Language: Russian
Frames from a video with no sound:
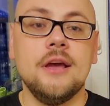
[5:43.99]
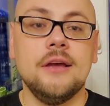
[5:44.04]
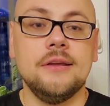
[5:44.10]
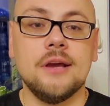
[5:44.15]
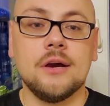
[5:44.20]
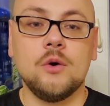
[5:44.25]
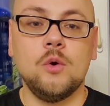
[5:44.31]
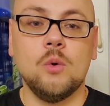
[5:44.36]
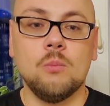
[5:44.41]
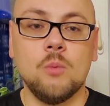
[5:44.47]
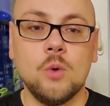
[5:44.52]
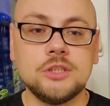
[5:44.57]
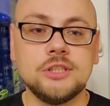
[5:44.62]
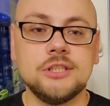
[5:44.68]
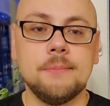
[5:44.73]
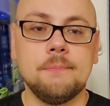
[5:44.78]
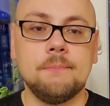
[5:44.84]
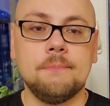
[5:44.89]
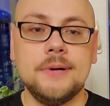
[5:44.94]
Я говорю,
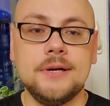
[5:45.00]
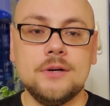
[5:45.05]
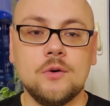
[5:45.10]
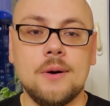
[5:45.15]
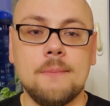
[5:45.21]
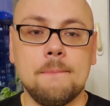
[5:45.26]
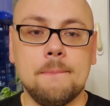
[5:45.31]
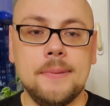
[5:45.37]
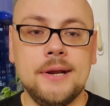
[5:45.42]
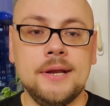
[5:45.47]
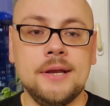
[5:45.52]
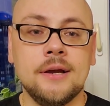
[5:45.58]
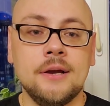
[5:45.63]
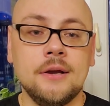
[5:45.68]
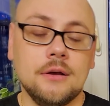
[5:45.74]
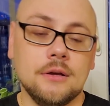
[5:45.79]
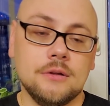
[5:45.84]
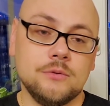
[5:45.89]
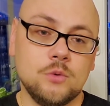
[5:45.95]
можно было бы
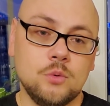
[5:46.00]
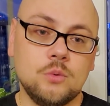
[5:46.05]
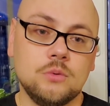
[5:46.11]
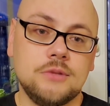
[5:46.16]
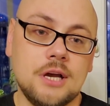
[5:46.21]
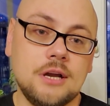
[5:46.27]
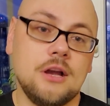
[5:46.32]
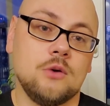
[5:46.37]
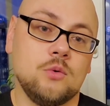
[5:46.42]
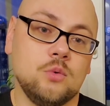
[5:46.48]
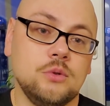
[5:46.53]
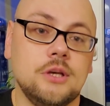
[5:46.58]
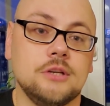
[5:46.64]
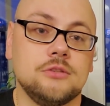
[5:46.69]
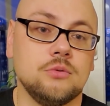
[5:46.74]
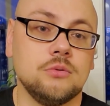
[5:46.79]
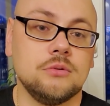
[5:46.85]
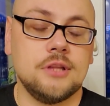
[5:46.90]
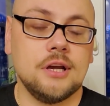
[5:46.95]
ну, так как у
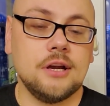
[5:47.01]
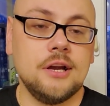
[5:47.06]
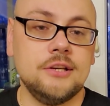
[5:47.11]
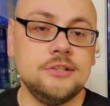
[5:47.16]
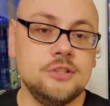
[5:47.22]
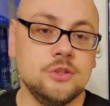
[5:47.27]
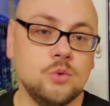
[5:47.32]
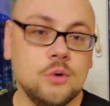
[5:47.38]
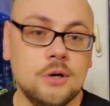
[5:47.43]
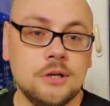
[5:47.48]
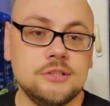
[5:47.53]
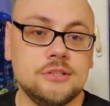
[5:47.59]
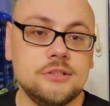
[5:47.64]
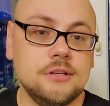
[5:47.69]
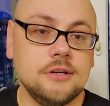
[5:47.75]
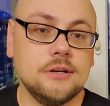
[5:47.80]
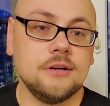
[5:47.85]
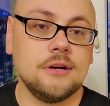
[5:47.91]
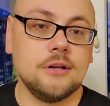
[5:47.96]
нас вот такая
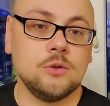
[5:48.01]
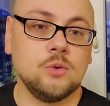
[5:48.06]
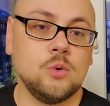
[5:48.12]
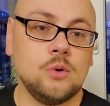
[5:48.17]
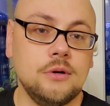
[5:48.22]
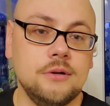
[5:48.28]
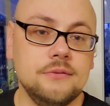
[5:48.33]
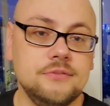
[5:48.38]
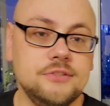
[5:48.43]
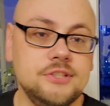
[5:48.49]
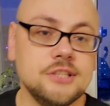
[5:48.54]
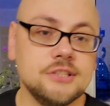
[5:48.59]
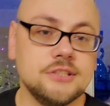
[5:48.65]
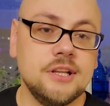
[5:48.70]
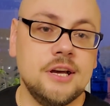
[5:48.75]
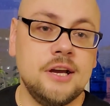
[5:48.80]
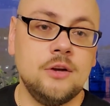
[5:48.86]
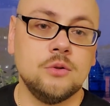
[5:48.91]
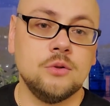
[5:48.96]
ситуация, которую все
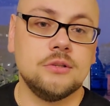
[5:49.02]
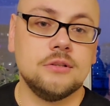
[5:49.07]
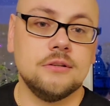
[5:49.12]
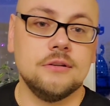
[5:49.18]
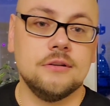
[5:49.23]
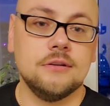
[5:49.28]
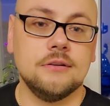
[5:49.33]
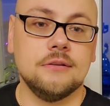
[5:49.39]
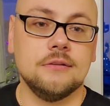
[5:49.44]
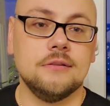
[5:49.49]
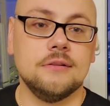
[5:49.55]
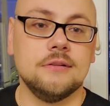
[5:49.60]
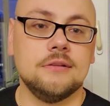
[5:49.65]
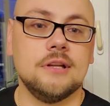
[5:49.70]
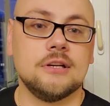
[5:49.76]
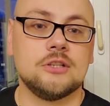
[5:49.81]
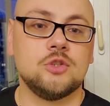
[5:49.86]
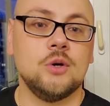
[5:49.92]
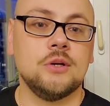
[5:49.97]
знают, э,
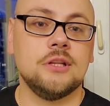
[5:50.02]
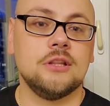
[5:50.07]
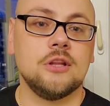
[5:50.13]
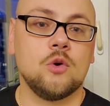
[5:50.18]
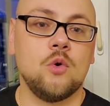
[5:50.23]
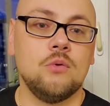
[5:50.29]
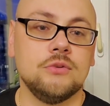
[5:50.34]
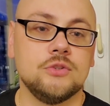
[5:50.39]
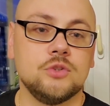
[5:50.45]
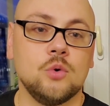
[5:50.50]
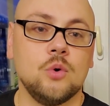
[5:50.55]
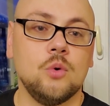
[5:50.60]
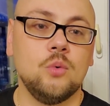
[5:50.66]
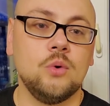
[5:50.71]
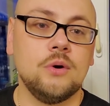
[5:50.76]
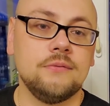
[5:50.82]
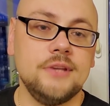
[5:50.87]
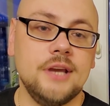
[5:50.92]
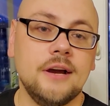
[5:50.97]
дошла до такого высокого
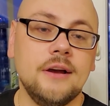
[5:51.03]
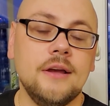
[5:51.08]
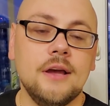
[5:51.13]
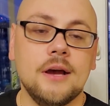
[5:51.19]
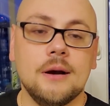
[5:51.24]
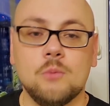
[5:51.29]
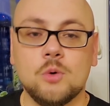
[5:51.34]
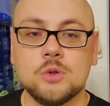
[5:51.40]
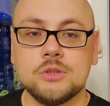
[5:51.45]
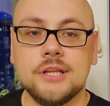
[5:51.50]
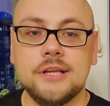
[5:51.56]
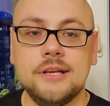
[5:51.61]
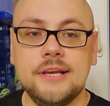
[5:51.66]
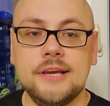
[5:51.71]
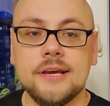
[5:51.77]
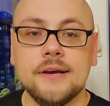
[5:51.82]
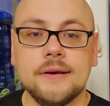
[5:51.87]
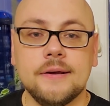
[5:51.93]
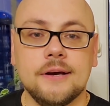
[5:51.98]
уровня, можно
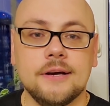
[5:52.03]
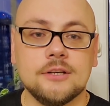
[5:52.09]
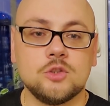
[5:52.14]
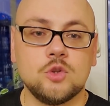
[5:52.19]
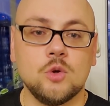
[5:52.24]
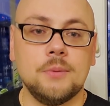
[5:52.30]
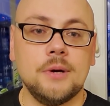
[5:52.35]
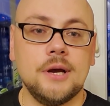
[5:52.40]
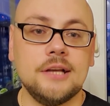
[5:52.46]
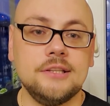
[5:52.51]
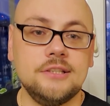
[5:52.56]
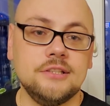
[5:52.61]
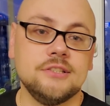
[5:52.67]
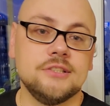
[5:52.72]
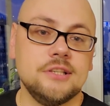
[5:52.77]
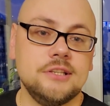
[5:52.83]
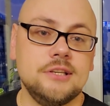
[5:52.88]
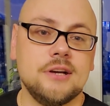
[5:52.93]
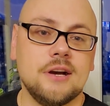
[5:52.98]
ли, э, чтобы один
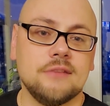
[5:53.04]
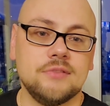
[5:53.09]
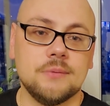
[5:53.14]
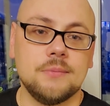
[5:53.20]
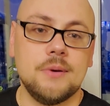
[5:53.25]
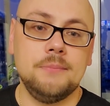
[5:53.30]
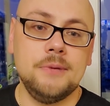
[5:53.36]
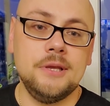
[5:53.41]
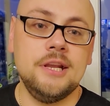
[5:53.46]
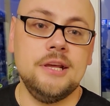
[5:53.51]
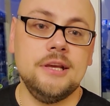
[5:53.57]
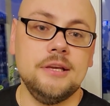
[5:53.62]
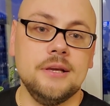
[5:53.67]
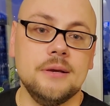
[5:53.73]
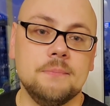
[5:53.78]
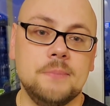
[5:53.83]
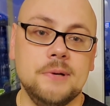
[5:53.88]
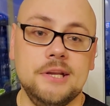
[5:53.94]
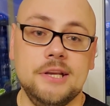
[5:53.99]
из этих
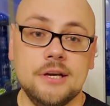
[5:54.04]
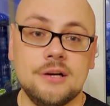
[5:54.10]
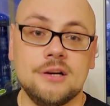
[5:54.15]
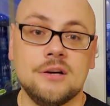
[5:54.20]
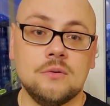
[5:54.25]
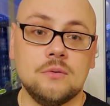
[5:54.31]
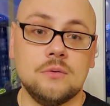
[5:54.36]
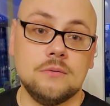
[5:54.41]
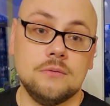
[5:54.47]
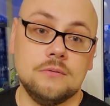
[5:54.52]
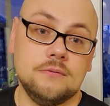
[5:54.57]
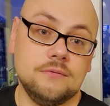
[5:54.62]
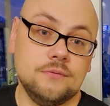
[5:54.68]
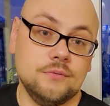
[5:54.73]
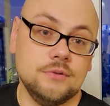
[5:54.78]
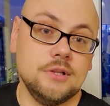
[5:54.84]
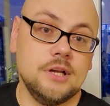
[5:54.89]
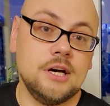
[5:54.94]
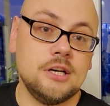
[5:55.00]
автомобилей приехал
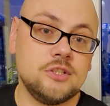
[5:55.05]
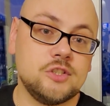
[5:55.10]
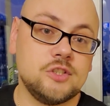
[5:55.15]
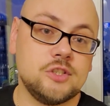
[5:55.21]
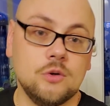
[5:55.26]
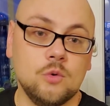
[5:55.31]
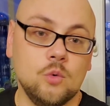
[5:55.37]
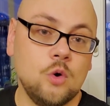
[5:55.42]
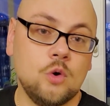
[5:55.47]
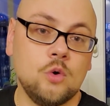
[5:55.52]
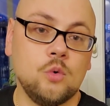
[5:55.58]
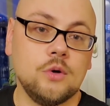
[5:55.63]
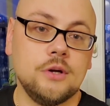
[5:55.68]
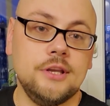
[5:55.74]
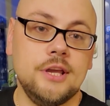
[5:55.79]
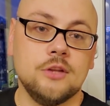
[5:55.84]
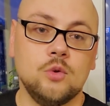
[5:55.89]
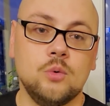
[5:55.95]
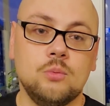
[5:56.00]
в наш округ?
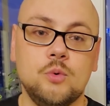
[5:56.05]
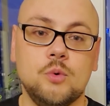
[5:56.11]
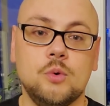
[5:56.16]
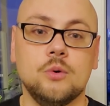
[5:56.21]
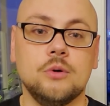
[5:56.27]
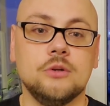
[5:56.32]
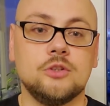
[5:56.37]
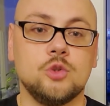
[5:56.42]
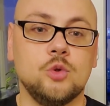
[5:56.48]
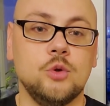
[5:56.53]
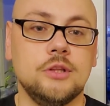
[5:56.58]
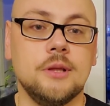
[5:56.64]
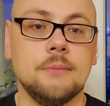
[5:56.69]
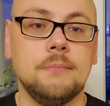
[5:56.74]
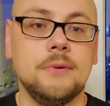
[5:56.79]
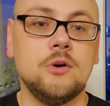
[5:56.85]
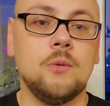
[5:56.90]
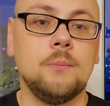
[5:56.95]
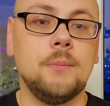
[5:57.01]
Я думаю, что это
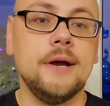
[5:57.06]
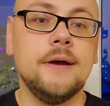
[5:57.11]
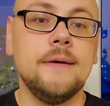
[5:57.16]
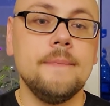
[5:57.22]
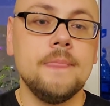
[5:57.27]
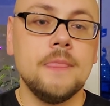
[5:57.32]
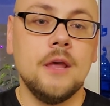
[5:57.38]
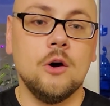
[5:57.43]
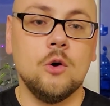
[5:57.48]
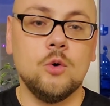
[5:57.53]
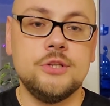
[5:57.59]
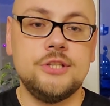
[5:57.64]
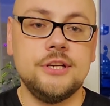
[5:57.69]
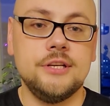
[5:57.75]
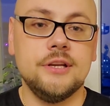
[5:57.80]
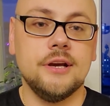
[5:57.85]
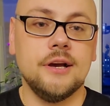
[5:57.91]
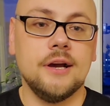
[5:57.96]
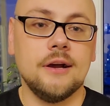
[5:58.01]
было бы
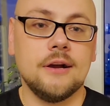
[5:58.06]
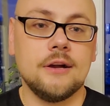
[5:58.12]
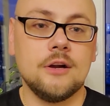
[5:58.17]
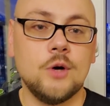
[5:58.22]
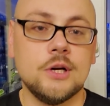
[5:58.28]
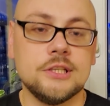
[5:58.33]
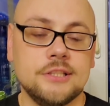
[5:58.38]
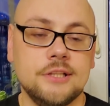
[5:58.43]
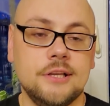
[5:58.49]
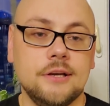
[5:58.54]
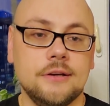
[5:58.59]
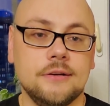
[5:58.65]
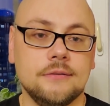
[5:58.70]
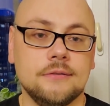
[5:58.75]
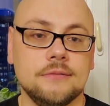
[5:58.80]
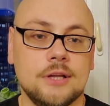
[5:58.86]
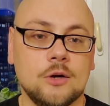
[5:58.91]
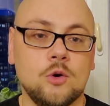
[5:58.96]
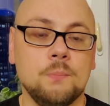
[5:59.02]
очень э,
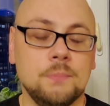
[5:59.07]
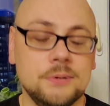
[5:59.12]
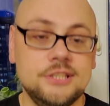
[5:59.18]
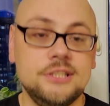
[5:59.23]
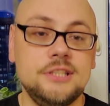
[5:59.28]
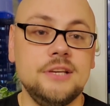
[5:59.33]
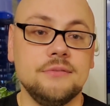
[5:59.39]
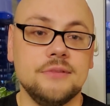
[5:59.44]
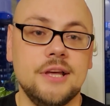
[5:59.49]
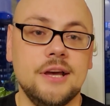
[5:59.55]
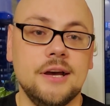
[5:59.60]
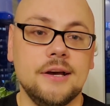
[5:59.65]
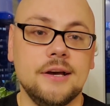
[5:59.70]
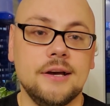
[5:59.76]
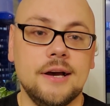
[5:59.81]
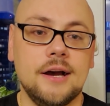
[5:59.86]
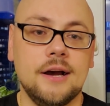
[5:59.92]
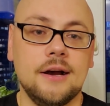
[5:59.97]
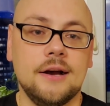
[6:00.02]
классное, такое позитивное
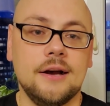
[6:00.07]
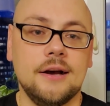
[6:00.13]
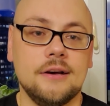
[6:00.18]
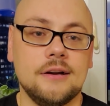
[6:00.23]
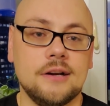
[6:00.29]
а,